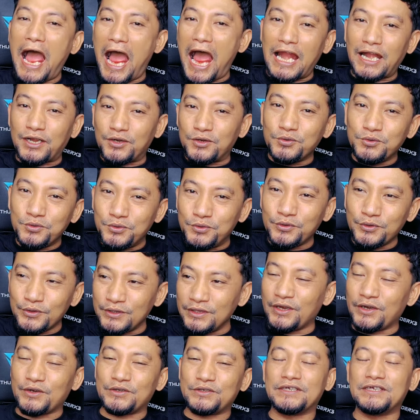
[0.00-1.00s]
adu
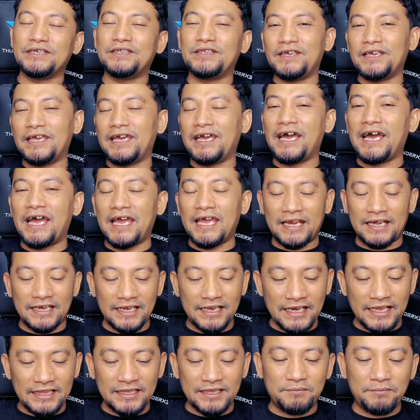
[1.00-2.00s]
terus gitu ya.
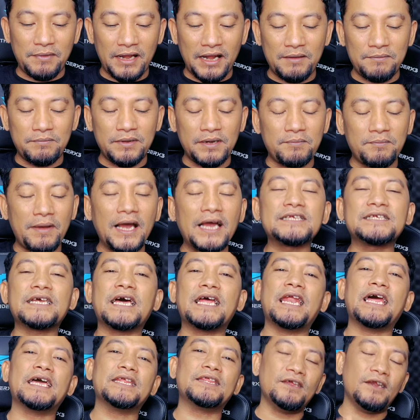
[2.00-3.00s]
Akhirnya nanti malah
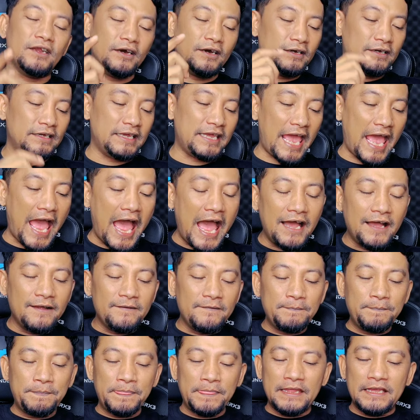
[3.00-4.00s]
bermasalah. Itu loh ya.
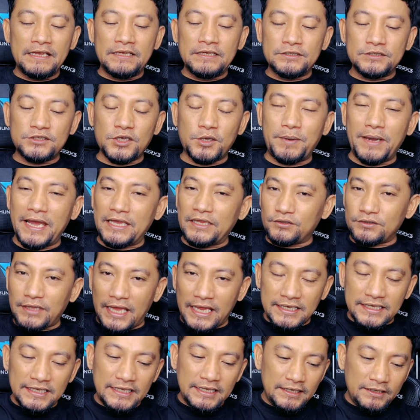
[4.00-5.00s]
Coba itu
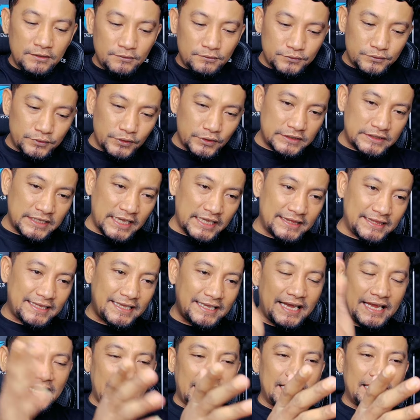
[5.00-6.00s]
tadi untuk
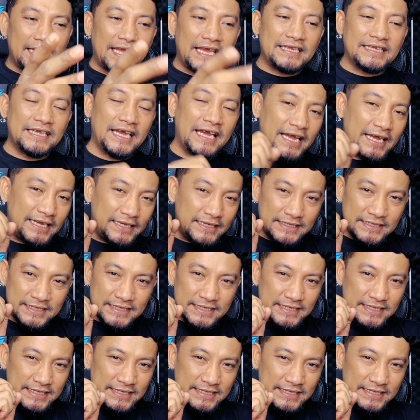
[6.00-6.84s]
settingan hariannya